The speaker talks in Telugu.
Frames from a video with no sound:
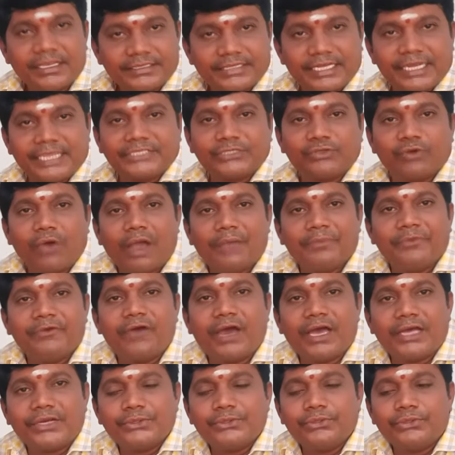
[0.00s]
శ్రీ
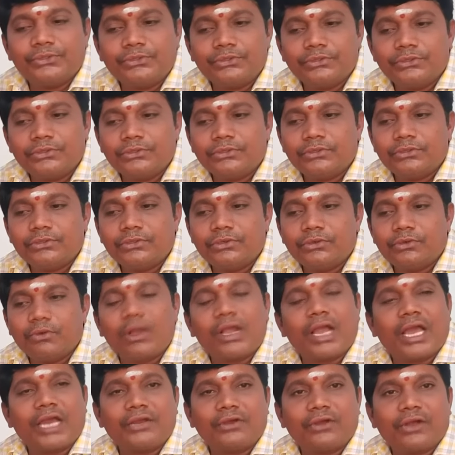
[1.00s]
స్వామివారు
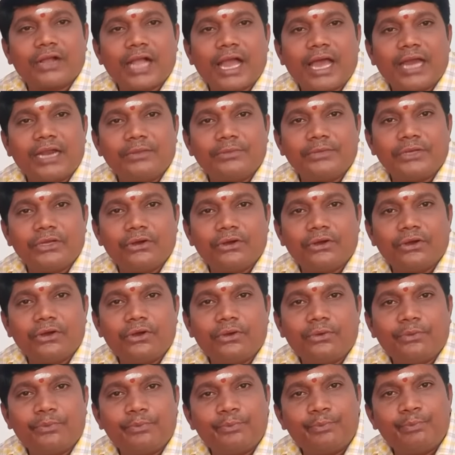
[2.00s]
ఒకనొక కాలంలో
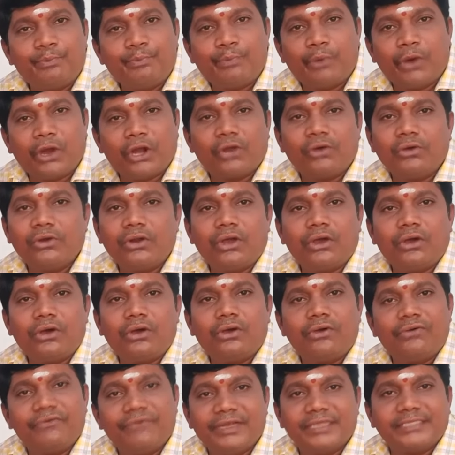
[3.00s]
పొలంలో
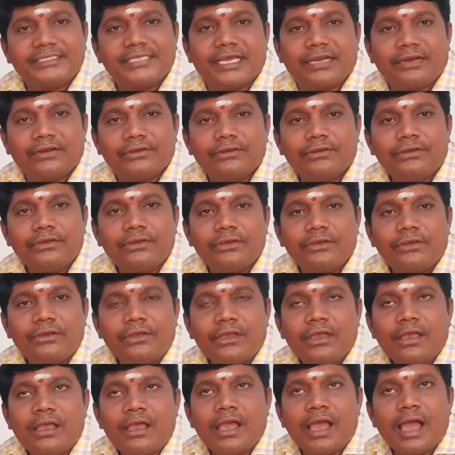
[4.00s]
వెలిశారు
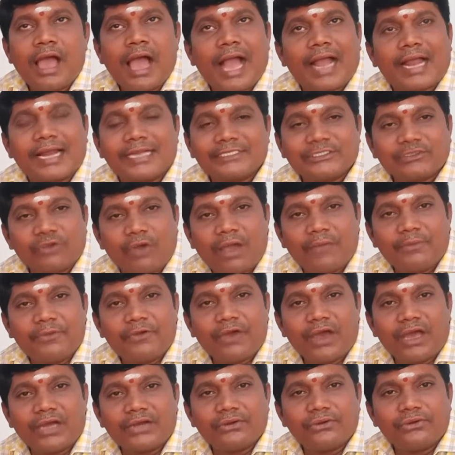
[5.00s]
అక్కడ
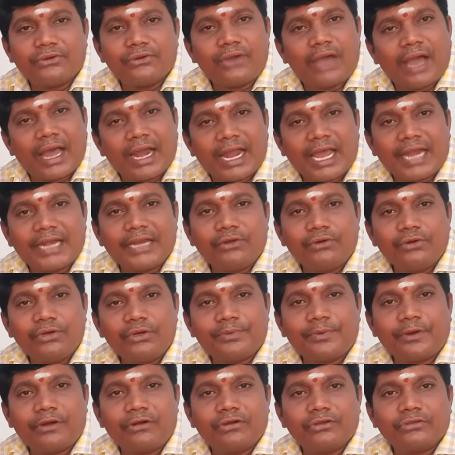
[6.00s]
స్వామివారు అలానే
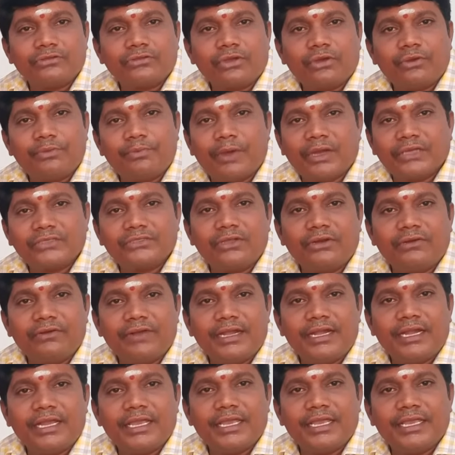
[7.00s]
ఉండిపోవడంతో భక్తులు
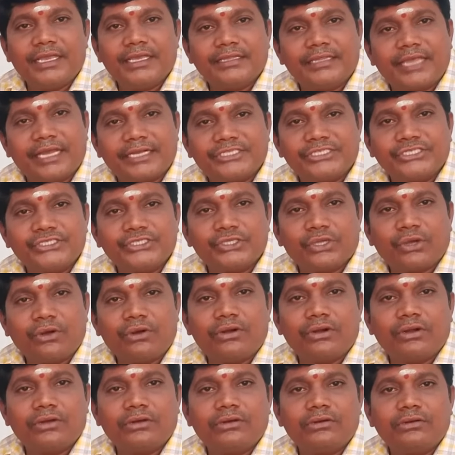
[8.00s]
వెళ్ళి
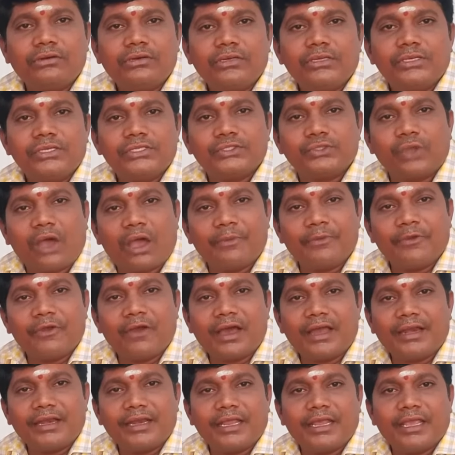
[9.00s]
దర్శించుకోవడం
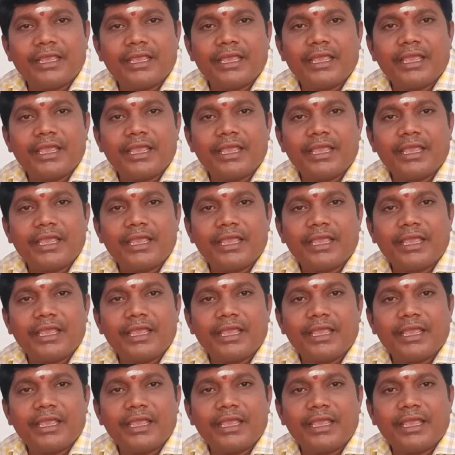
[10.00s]
స్వామివారిని